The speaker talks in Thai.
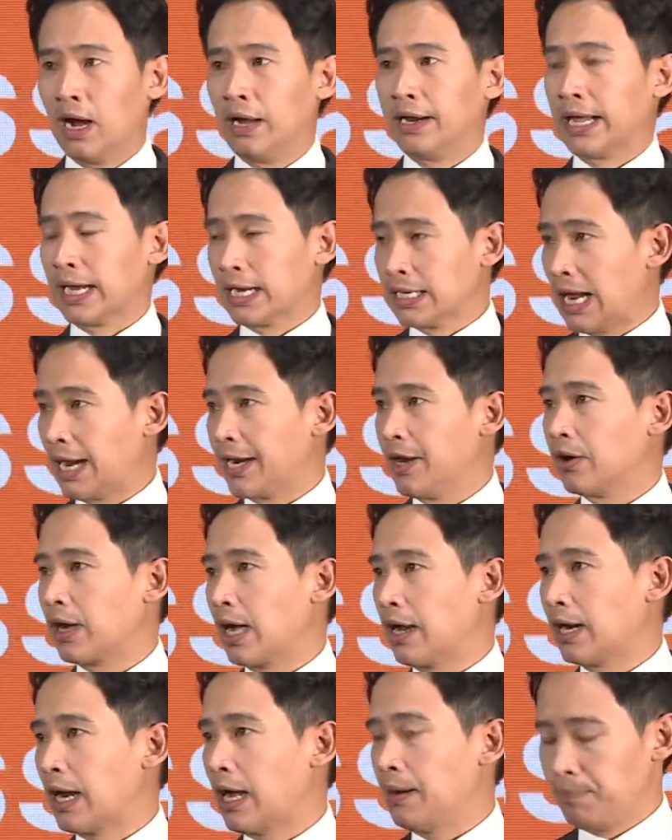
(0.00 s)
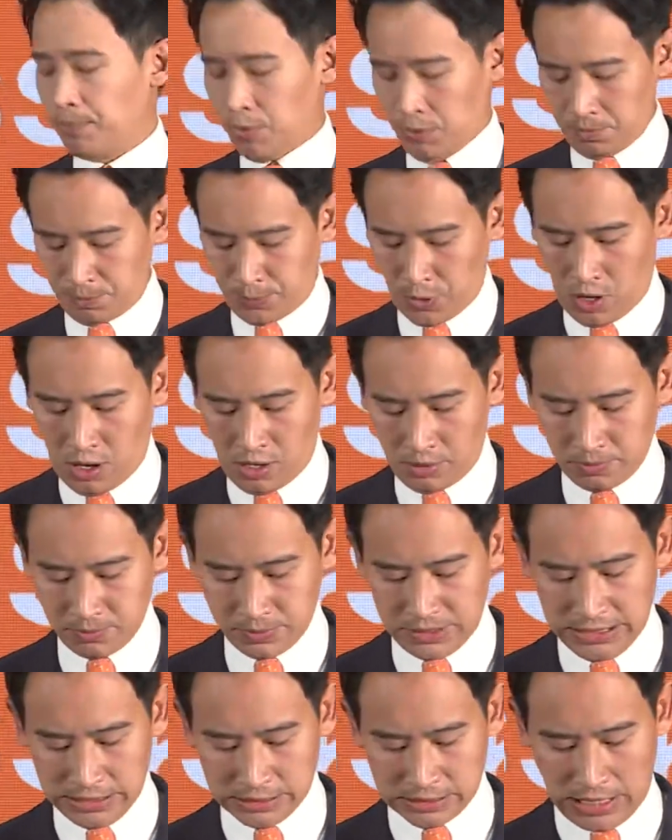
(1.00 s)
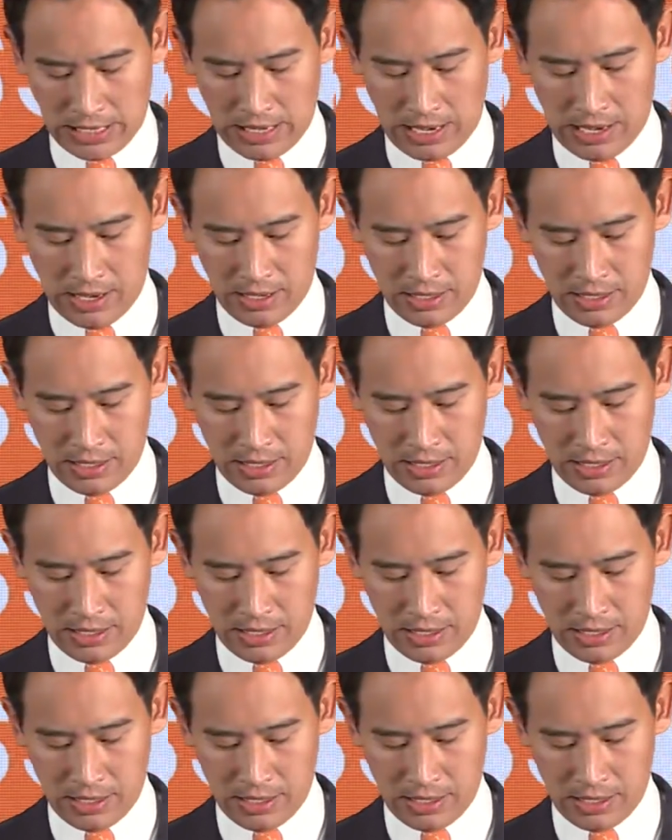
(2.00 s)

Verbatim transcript: ในขณะเดียวกันครับผมพร้อมที่จะ